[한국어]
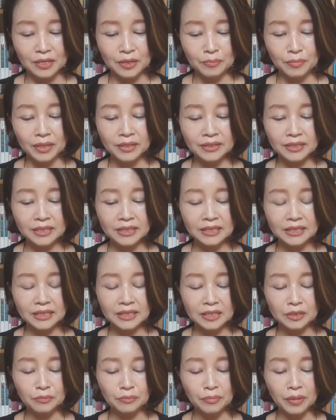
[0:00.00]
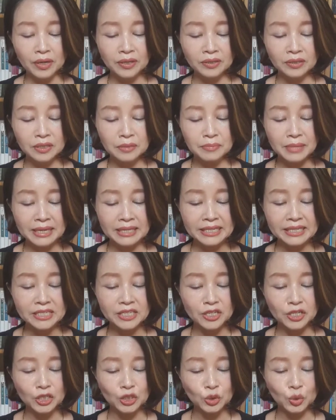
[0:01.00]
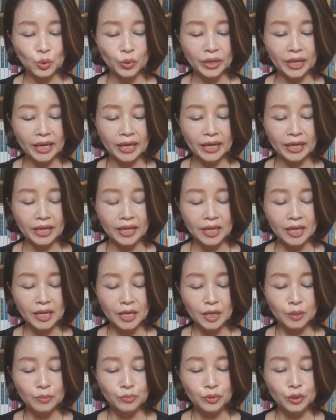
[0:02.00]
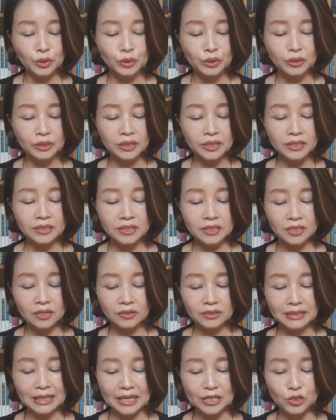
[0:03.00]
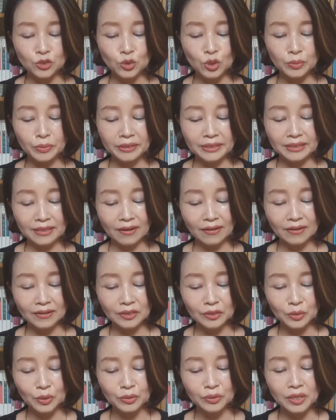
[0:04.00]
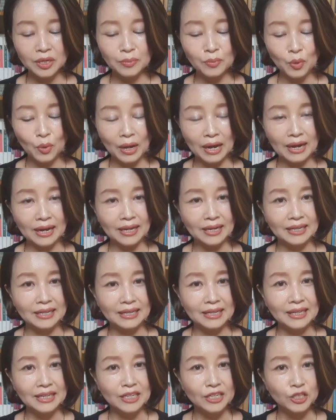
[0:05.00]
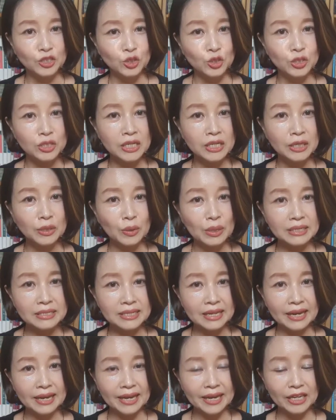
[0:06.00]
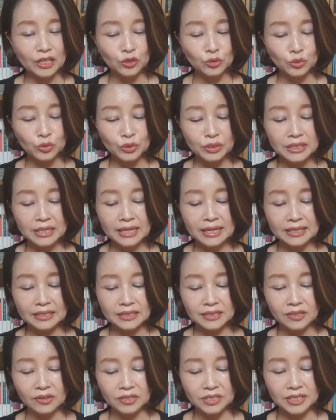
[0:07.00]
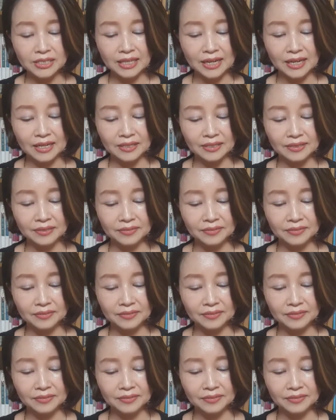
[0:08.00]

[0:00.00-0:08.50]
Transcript: 펀드는 펀드 매니저를 통해 불특정 다수로부터 돈을 모아 주식회사에 투자하는 것이다.